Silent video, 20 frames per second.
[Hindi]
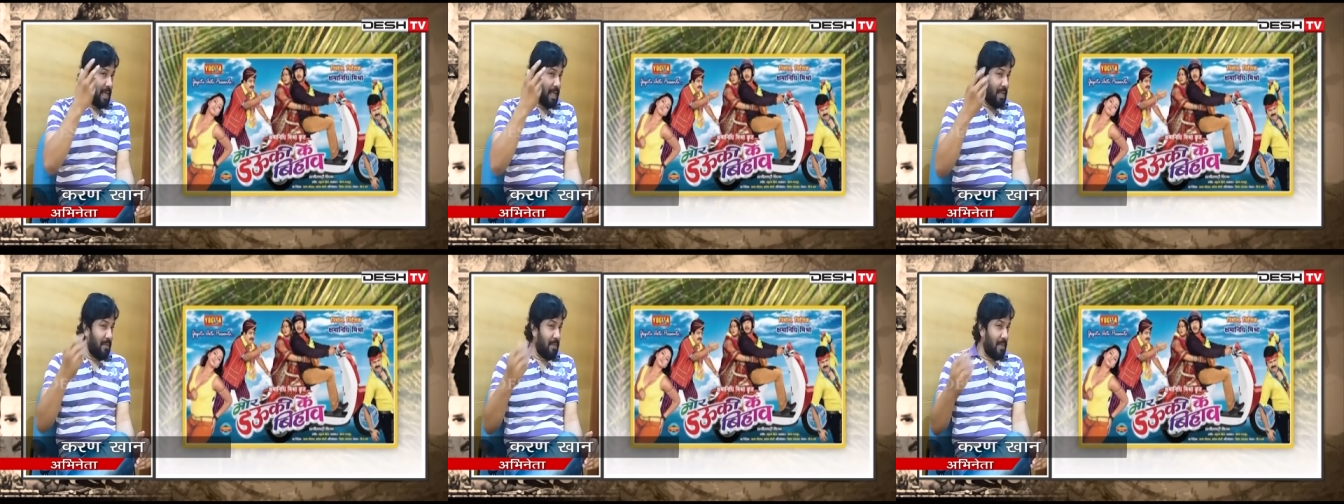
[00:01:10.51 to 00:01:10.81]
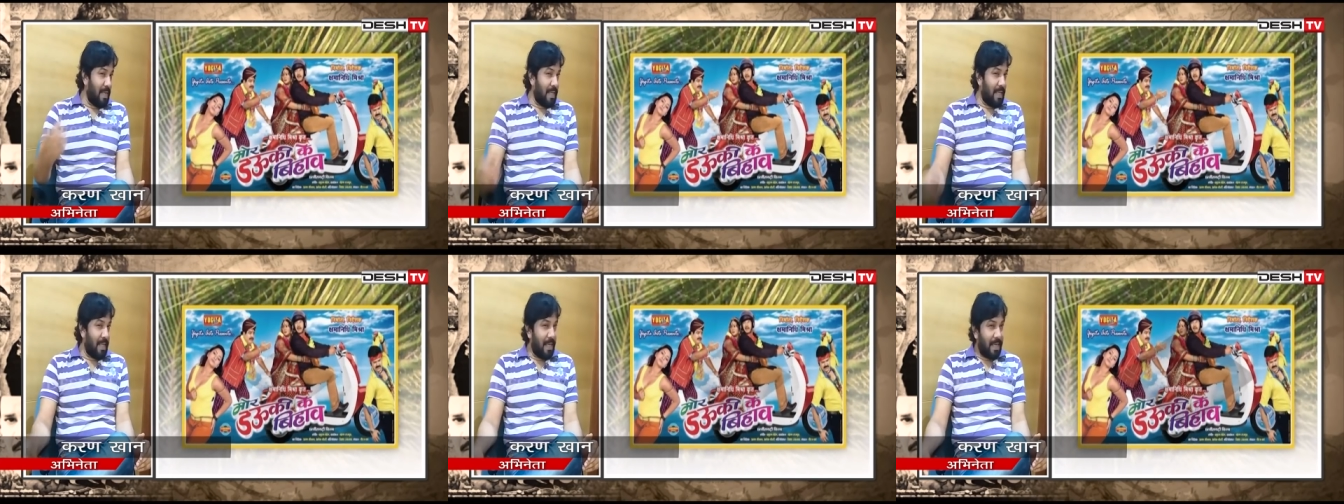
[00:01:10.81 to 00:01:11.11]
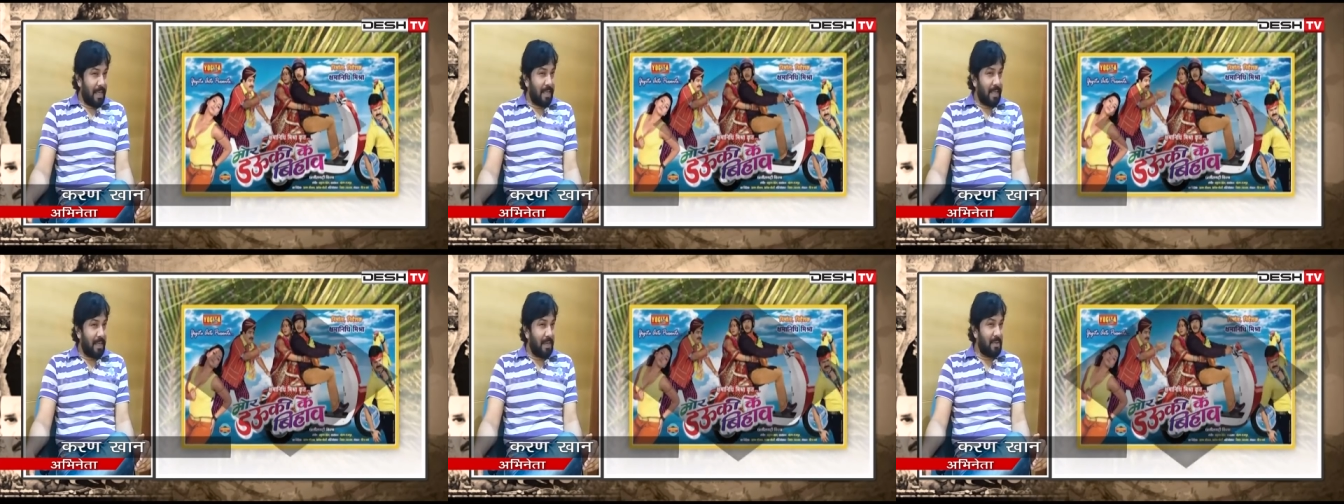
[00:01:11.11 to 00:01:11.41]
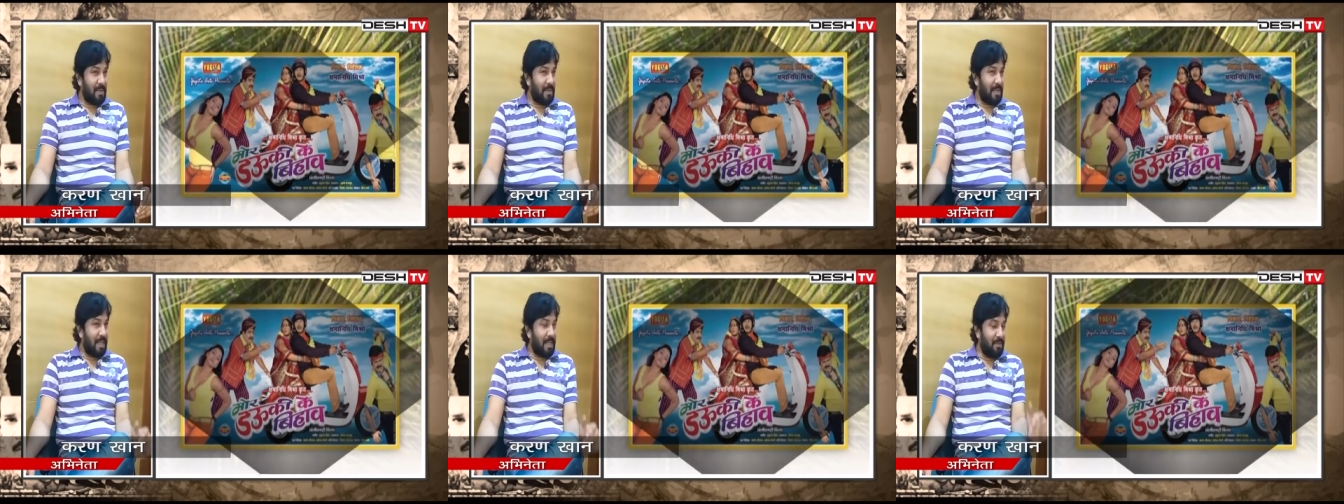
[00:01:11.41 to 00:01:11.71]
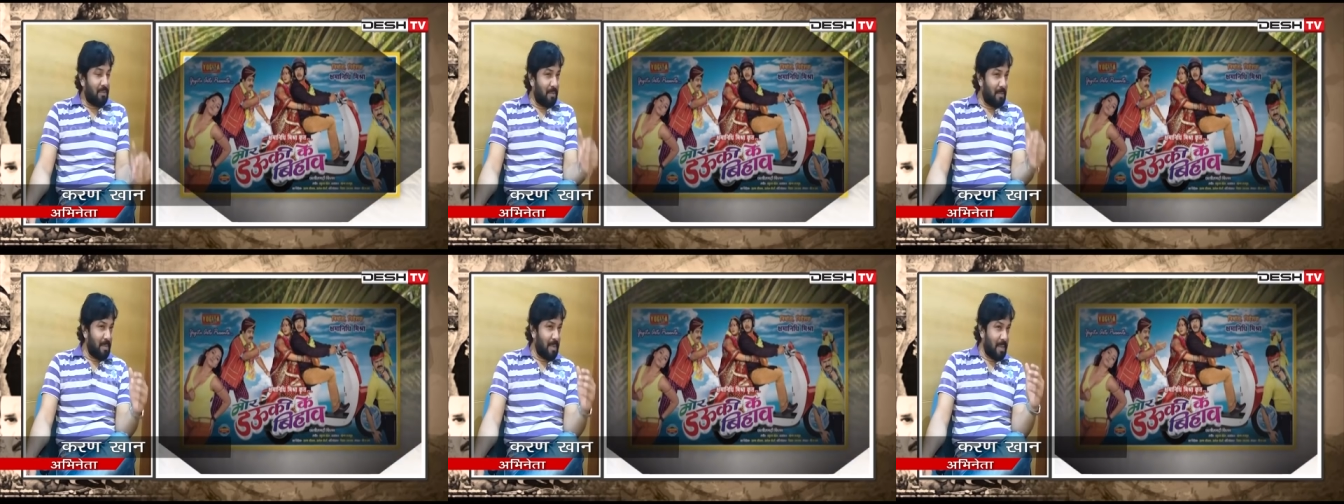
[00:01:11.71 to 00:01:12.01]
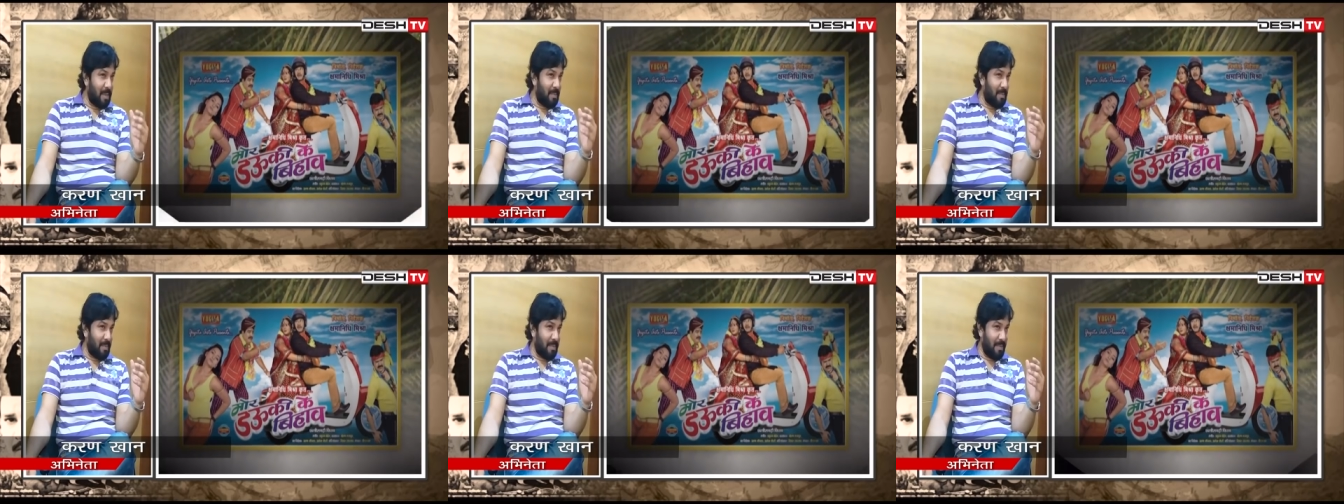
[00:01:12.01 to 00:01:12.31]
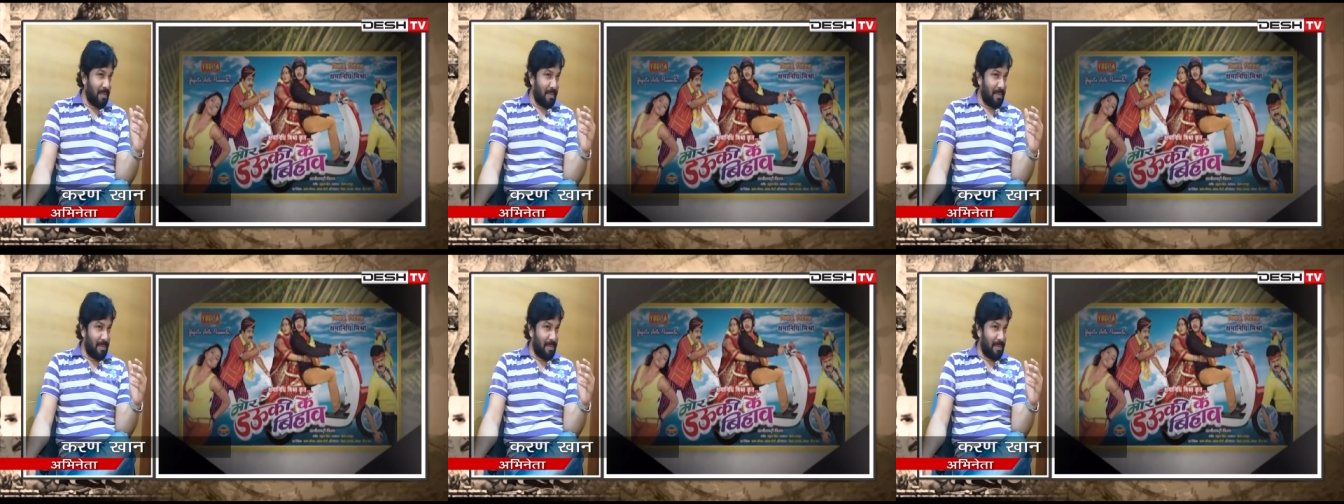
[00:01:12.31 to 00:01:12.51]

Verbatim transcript: टी वी ला देखत रहे हूँ तो वी में